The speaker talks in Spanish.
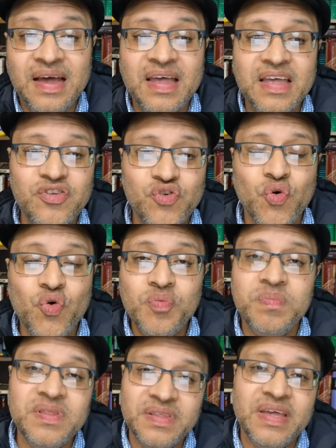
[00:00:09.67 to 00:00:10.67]
Ya he hecho
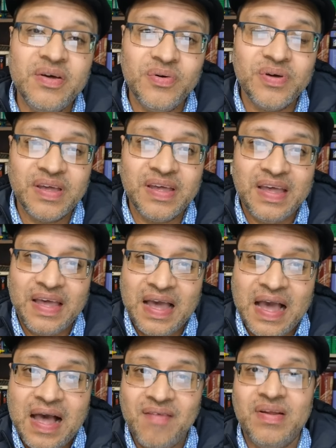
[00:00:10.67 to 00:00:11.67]
un video
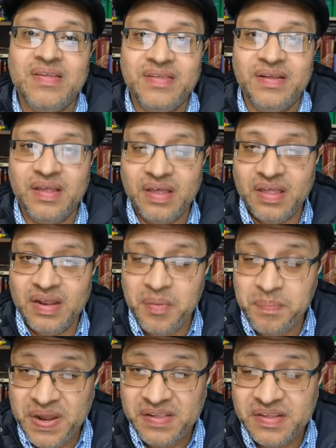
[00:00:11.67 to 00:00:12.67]
que habla acerca
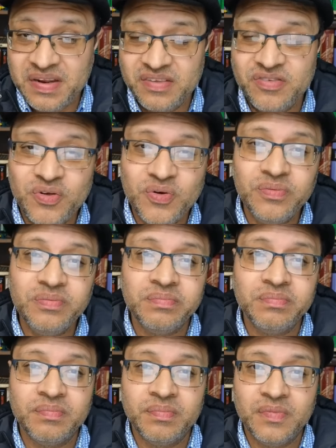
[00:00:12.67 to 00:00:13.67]
de la
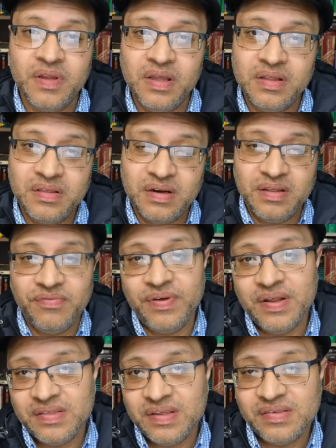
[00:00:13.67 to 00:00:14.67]
predestinación entre
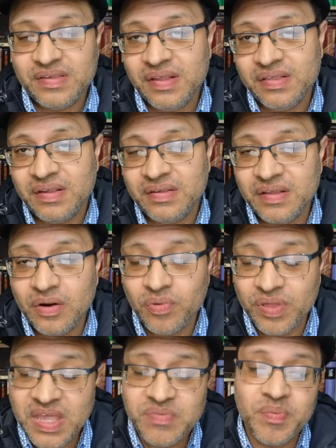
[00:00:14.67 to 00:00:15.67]
diferentes sectas
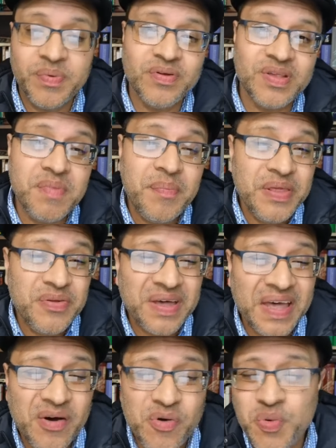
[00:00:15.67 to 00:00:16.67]
del judaísmo, pero se me ha
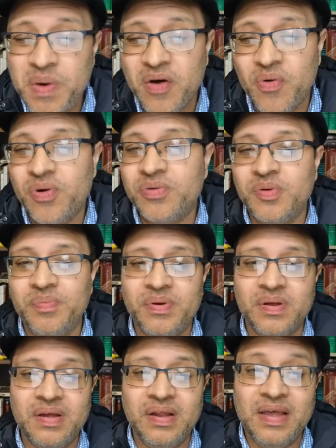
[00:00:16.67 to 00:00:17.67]
pedido que haga uno más
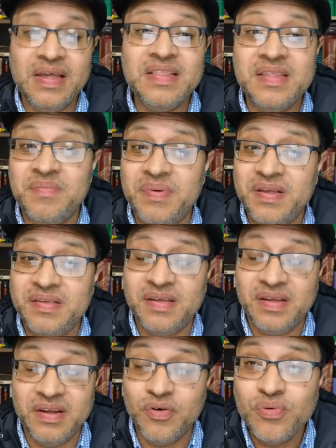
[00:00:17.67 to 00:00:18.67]
corto porque la gente
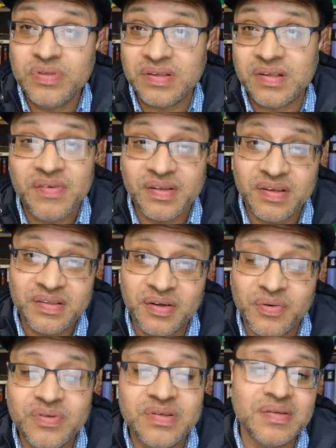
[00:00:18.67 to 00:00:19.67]
parece que le gusta saber de
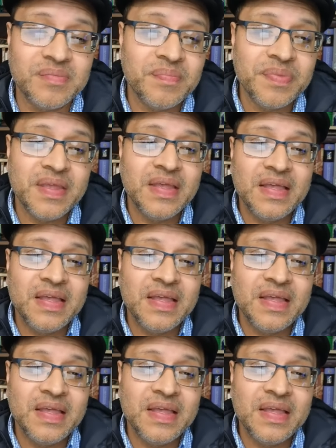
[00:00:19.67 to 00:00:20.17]
estas cosas.